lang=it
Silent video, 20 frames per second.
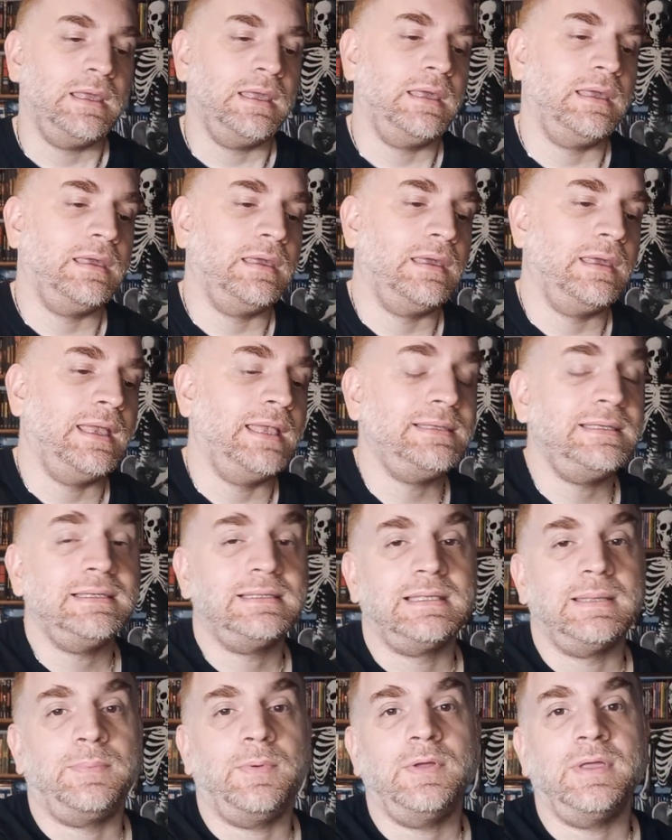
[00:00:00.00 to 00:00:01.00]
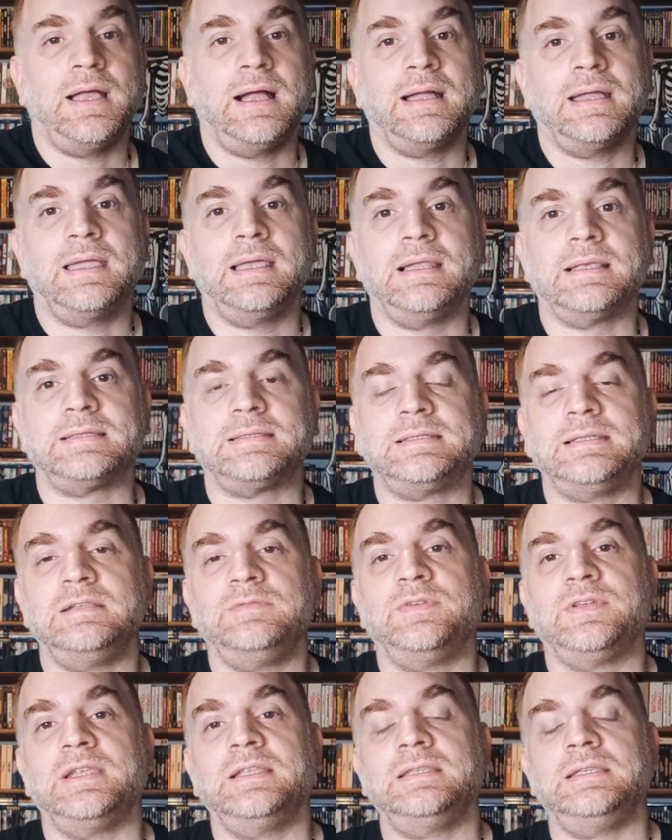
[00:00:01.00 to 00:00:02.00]
Eh, esiste poi anche la
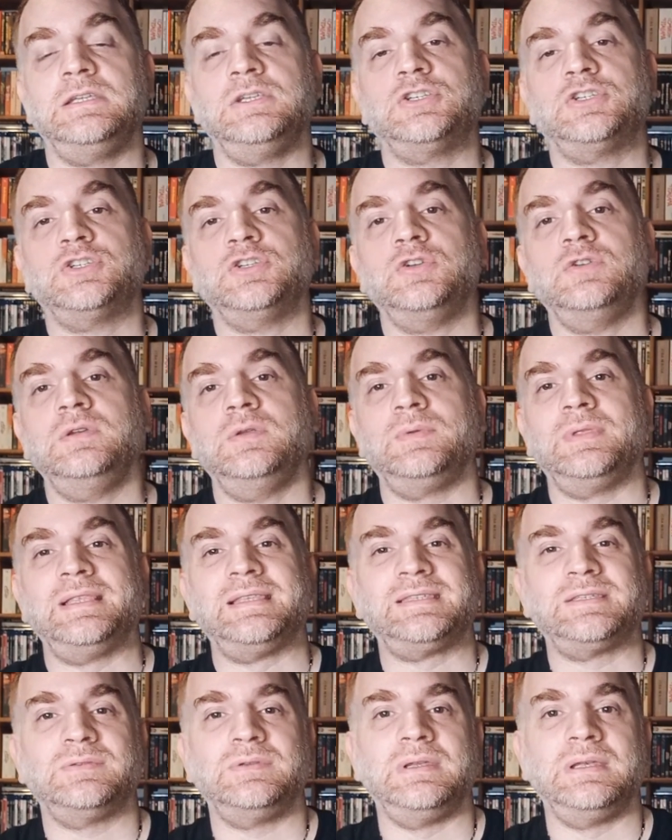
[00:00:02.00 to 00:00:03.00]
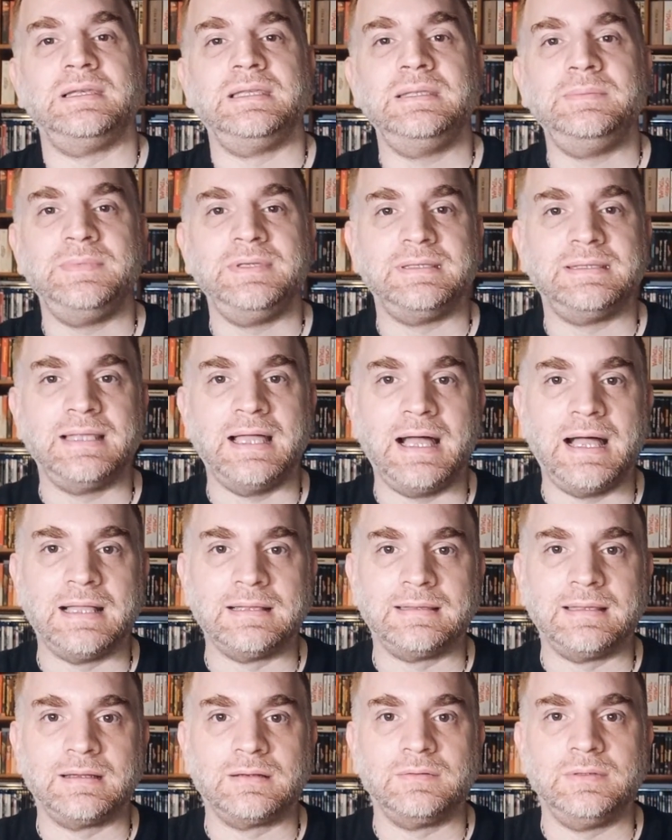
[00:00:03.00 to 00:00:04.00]
Silver Edition, un'edizione
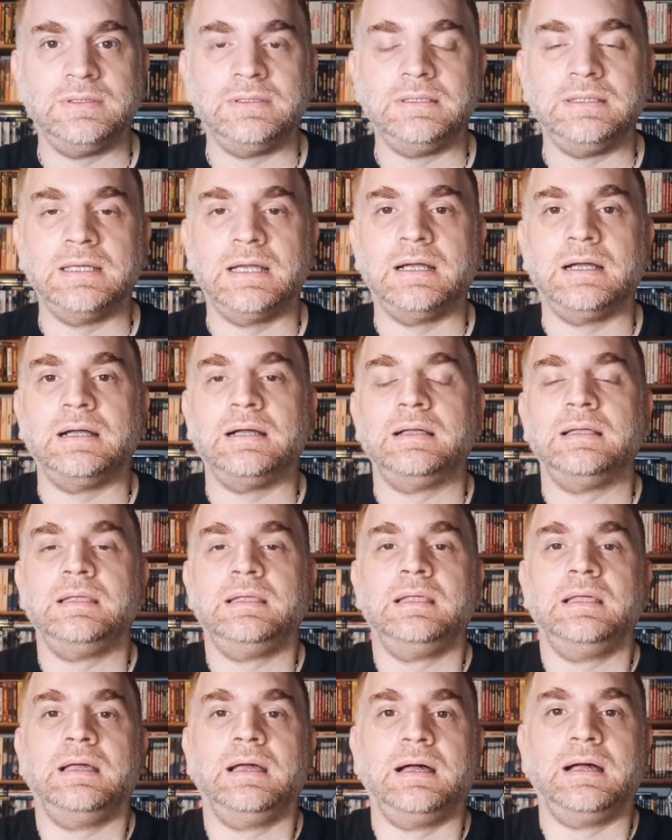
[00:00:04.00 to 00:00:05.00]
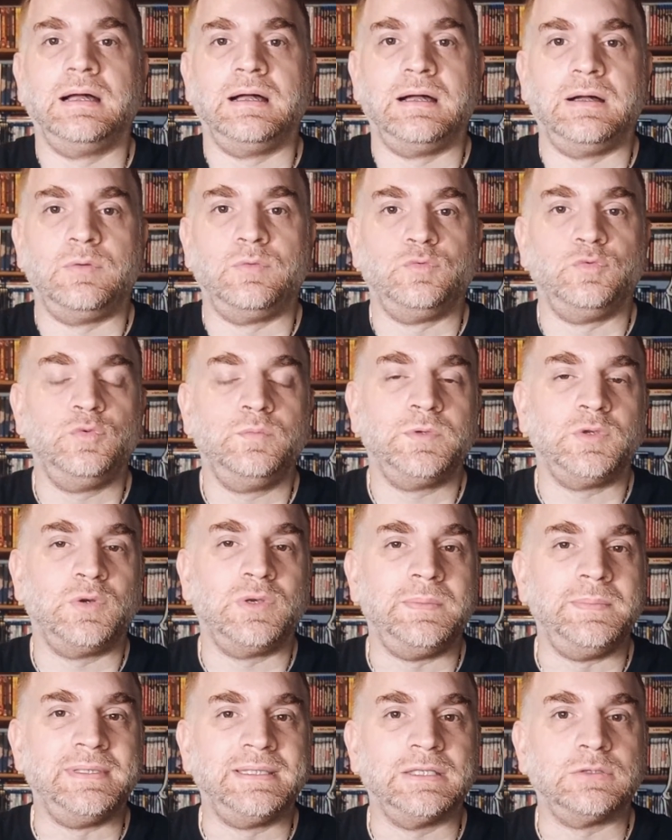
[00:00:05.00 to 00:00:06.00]
limitata, quindi a, a un numero
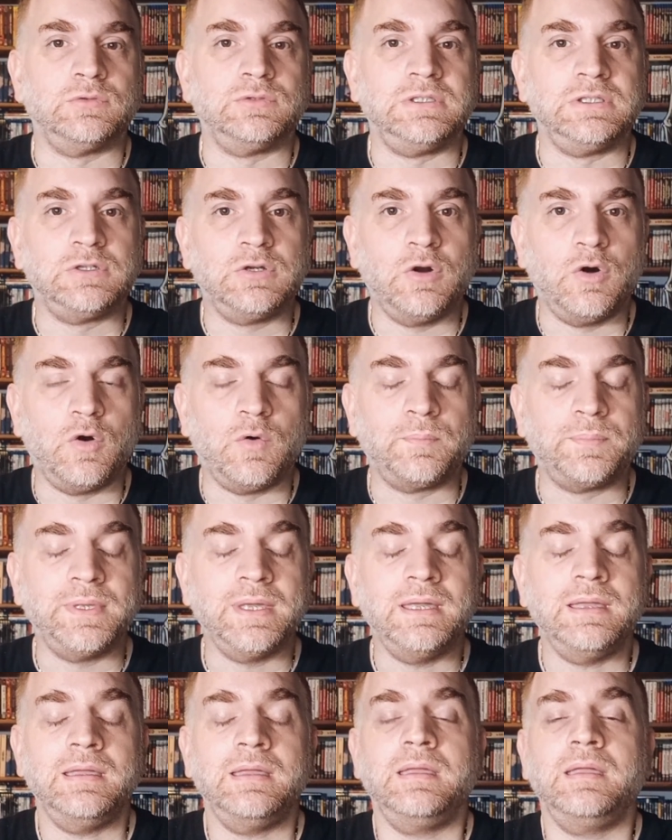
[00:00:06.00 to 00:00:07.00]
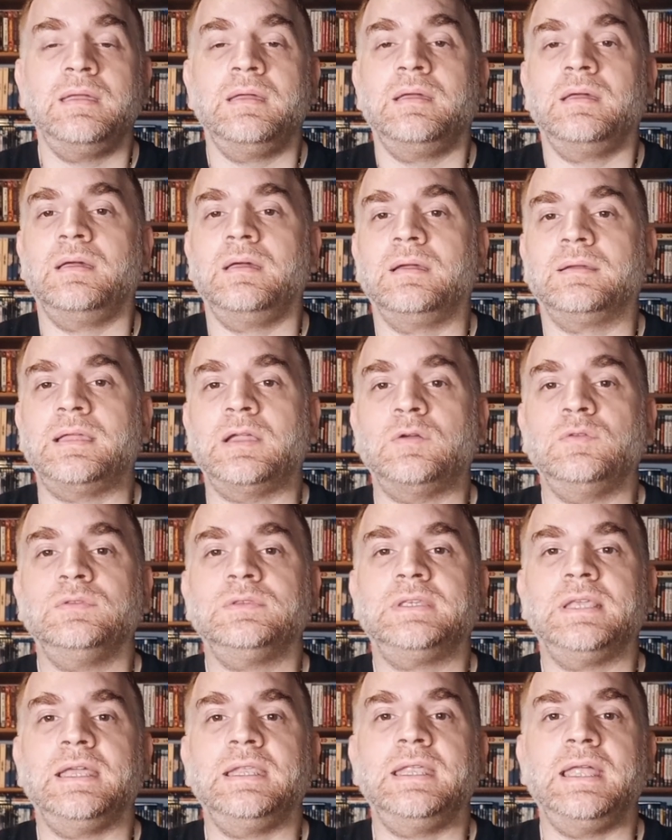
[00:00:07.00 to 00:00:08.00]
limitato di copie, eh, che
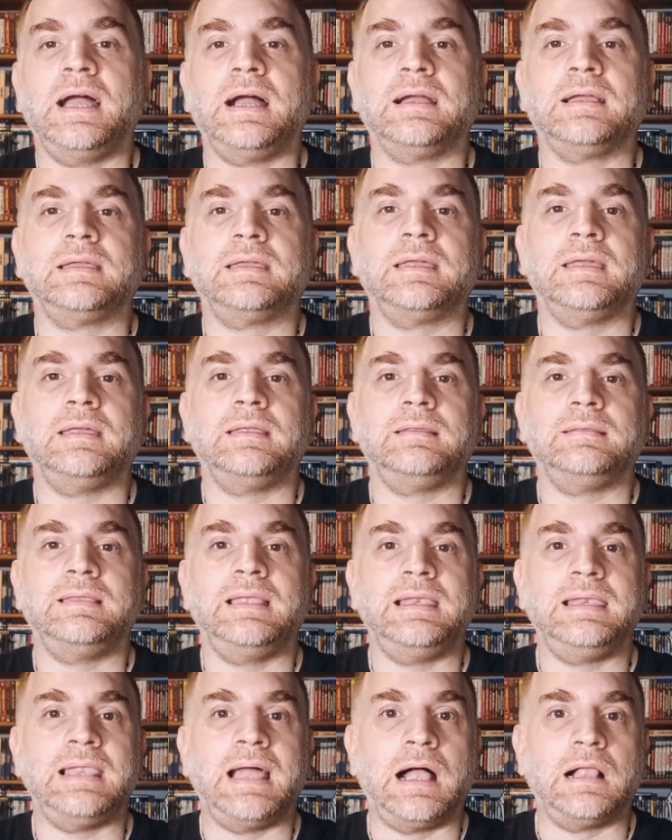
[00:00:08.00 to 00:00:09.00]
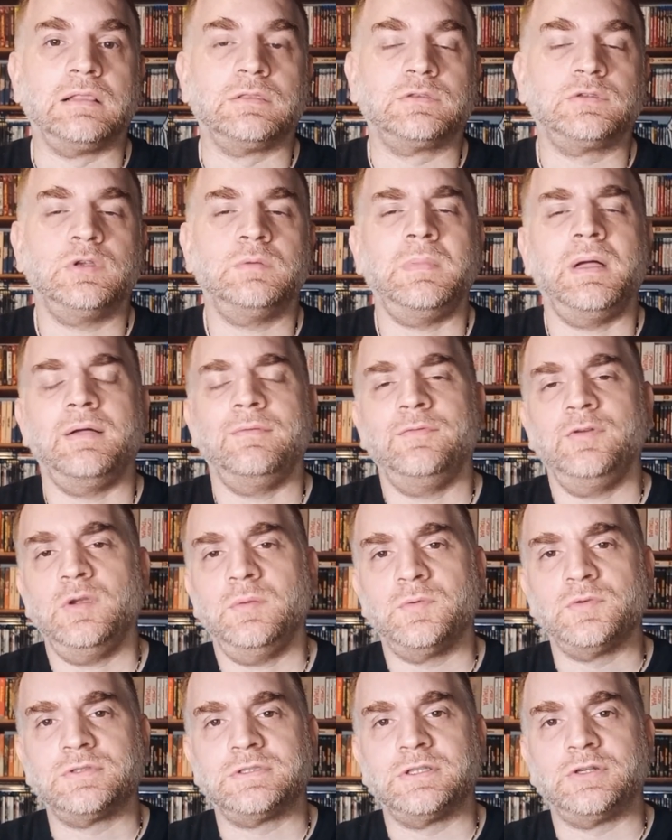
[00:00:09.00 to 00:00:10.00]
contiene anche dell'altro, ma ve lo
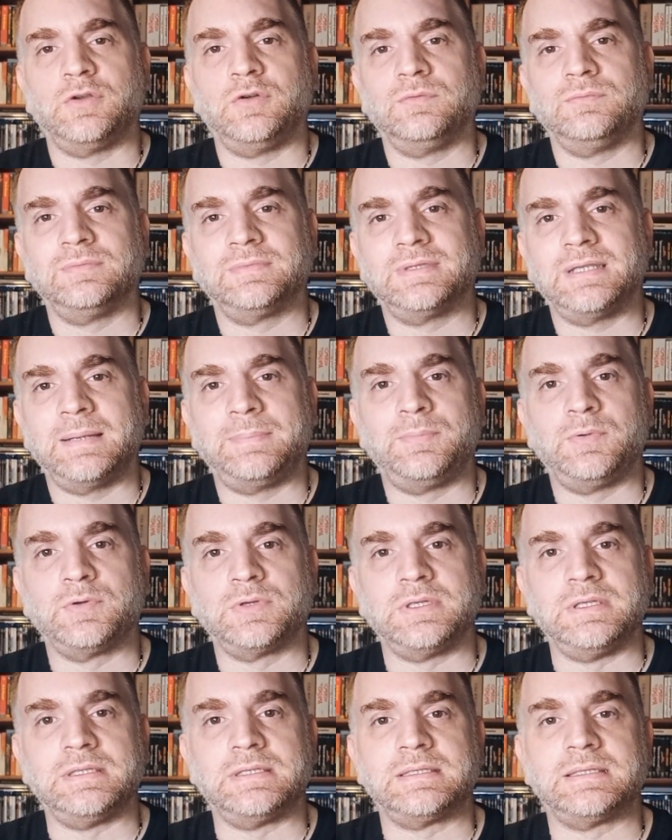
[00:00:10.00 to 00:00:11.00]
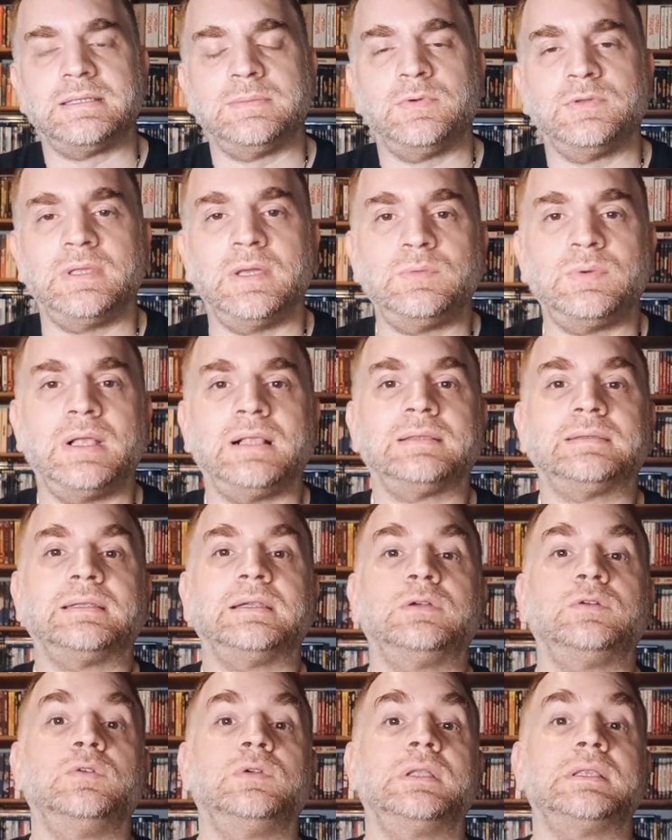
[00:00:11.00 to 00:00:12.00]
mostrerò tra pochissimo da
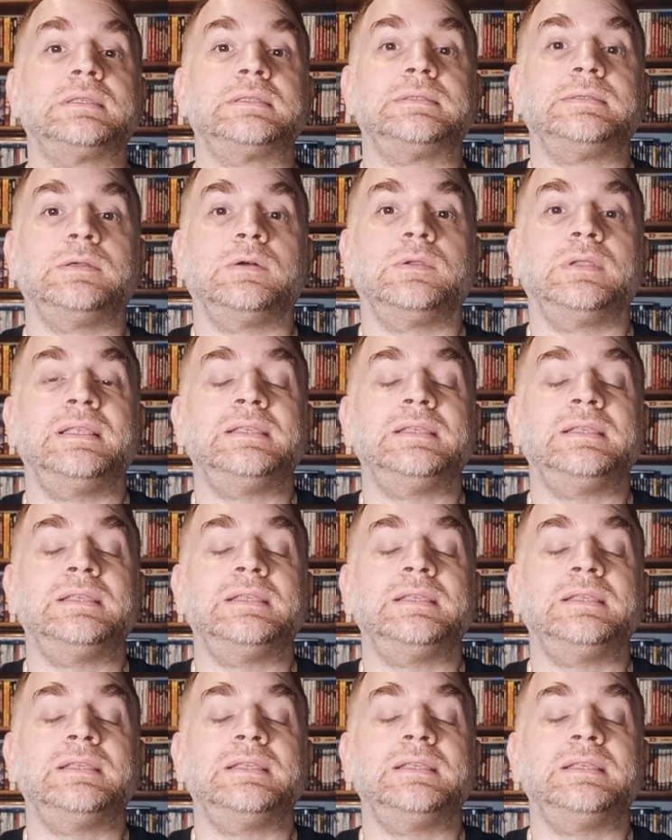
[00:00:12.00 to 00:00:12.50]
un'altra angolazione.